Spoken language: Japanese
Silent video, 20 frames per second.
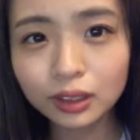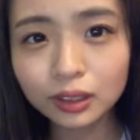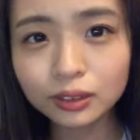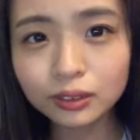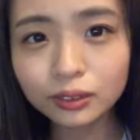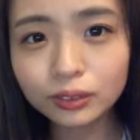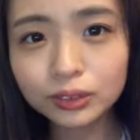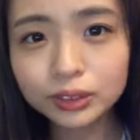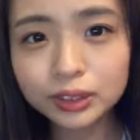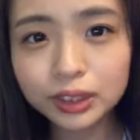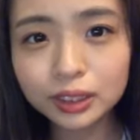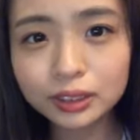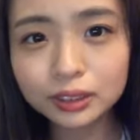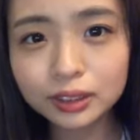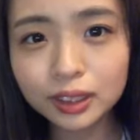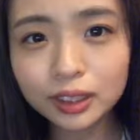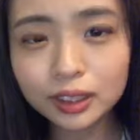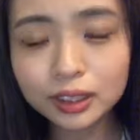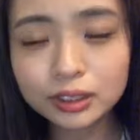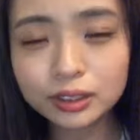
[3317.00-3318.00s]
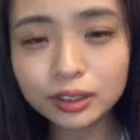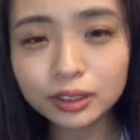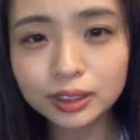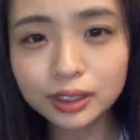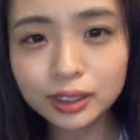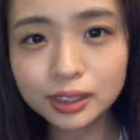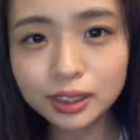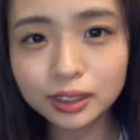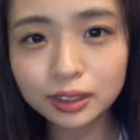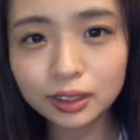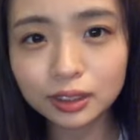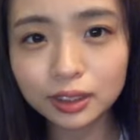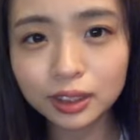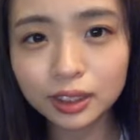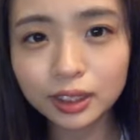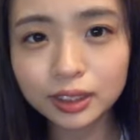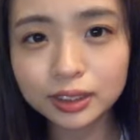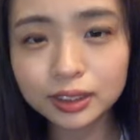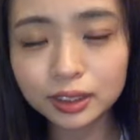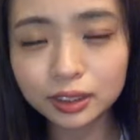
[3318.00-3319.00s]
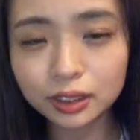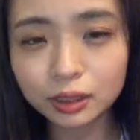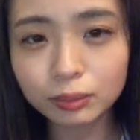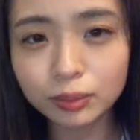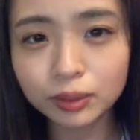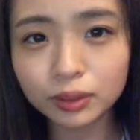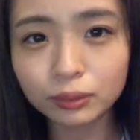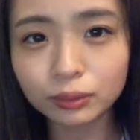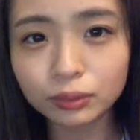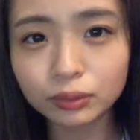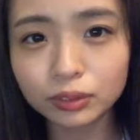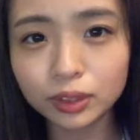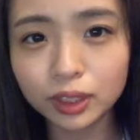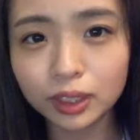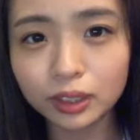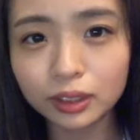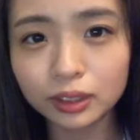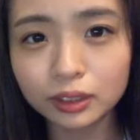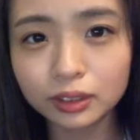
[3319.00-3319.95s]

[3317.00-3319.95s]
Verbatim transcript: クロロちゃん天一は人生で2回しか食べたことない